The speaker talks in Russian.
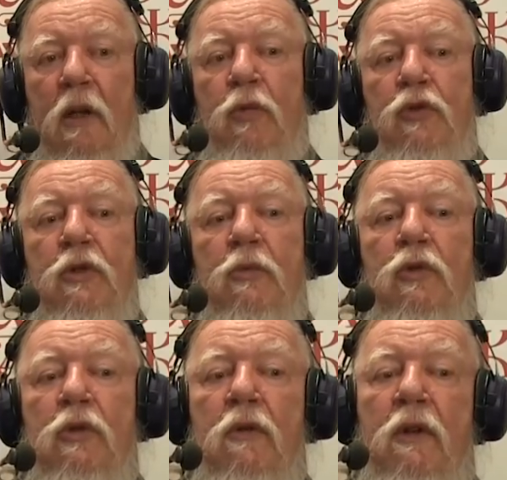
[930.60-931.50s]
Допустим,
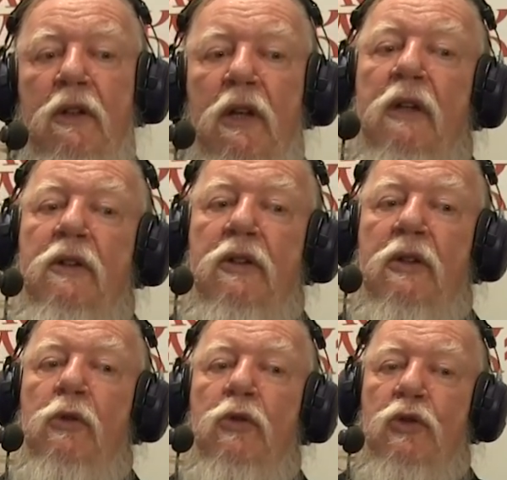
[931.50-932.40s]
он говорит, я это
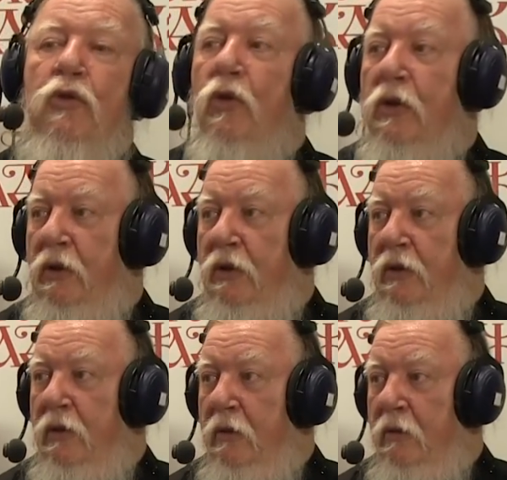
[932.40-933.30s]
делаю из
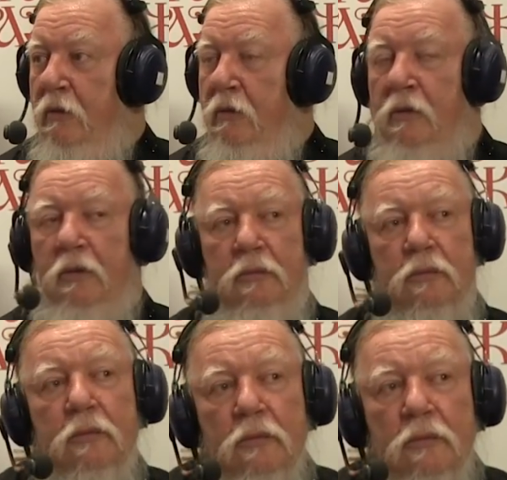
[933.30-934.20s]
гордости.
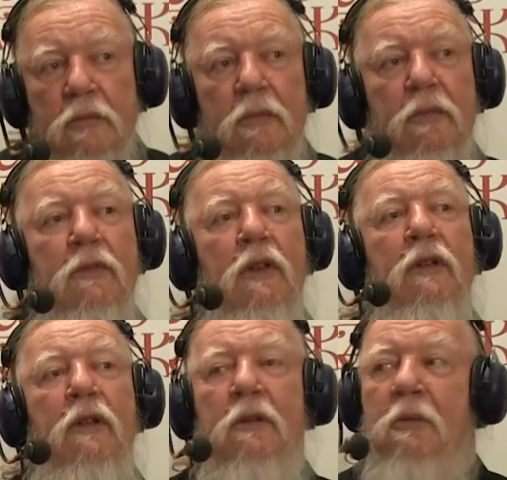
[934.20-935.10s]

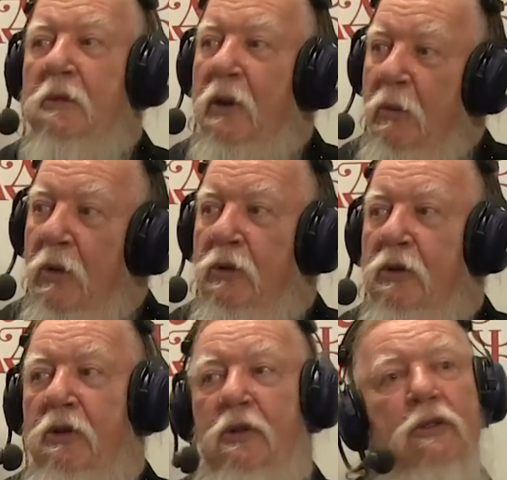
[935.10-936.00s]
Тогда он наоборот
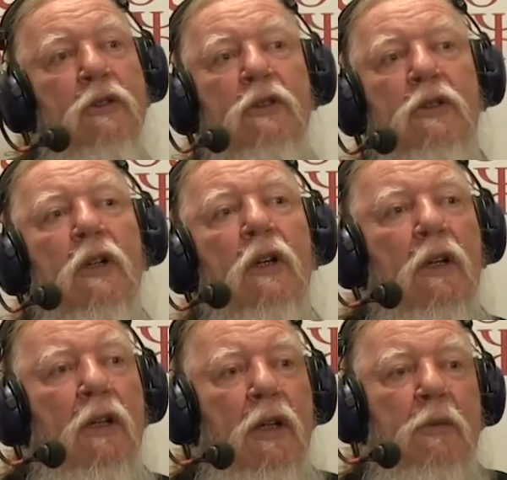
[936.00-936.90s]
скажет, ты знаешь,
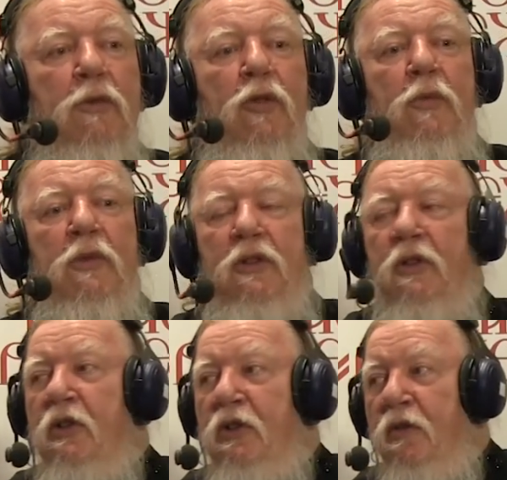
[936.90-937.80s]
я бы на твоем
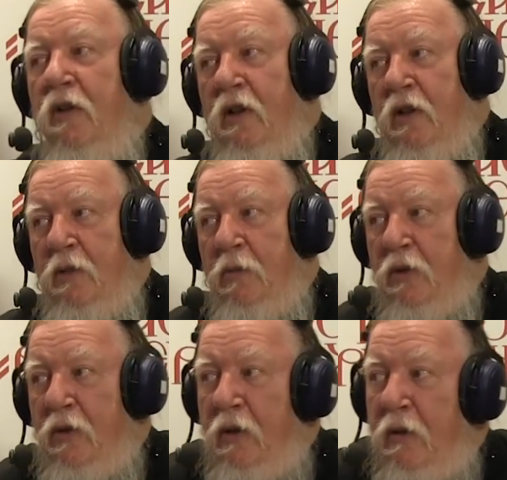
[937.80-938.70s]
месте даже два раза
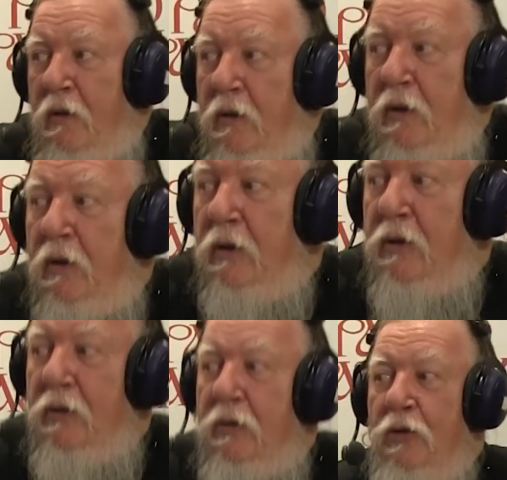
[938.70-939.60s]
поцеловал,
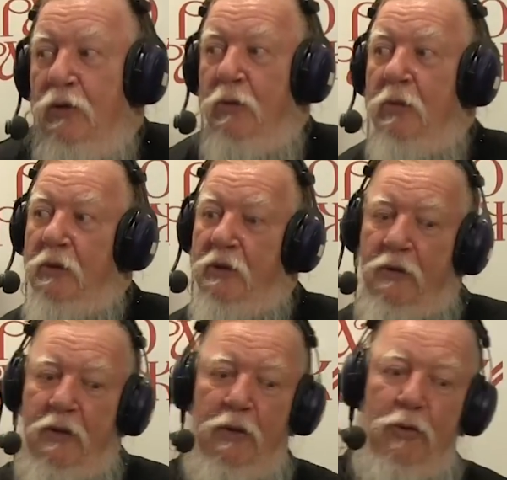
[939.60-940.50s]
чтобы
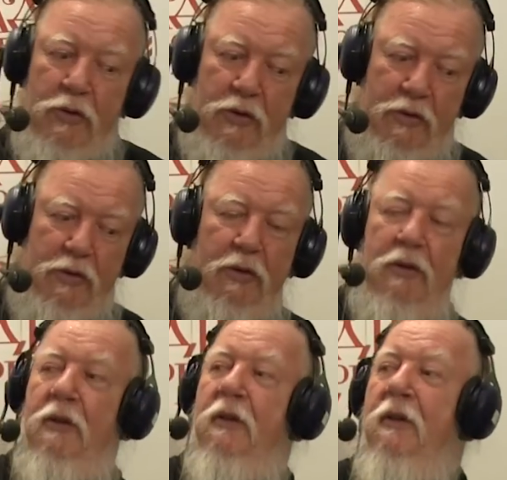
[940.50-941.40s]
своей гордости,
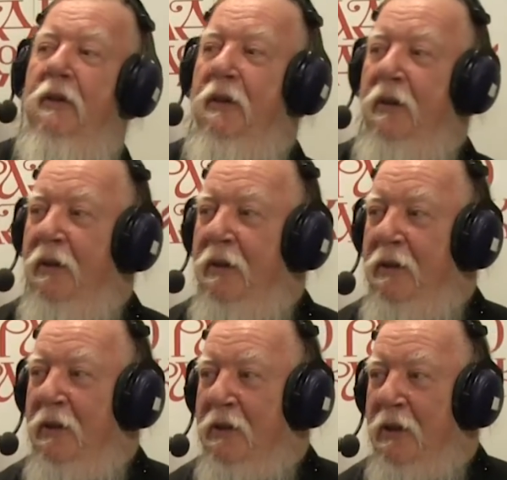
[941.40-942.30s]

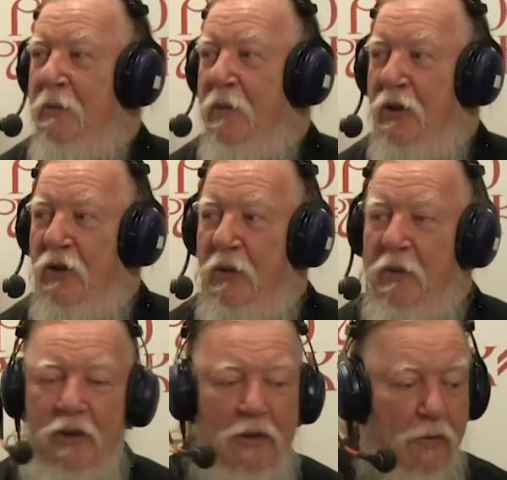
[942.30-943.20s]
так сказать,
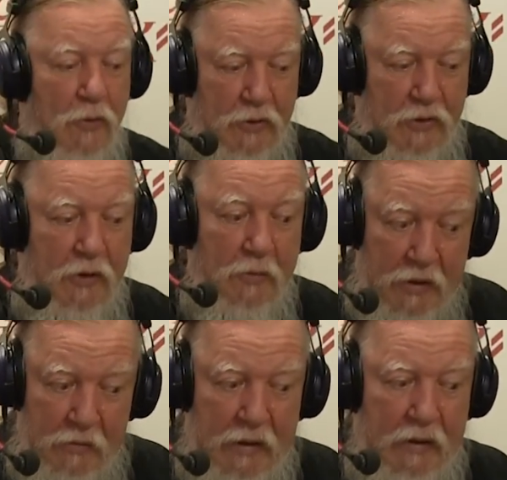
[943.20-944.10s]
прищемить хвост,
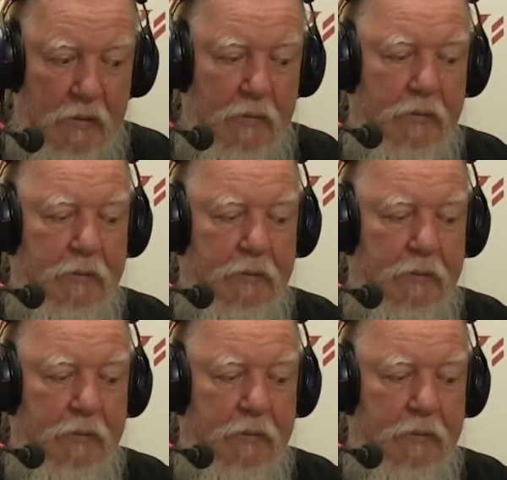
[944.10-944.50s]
например.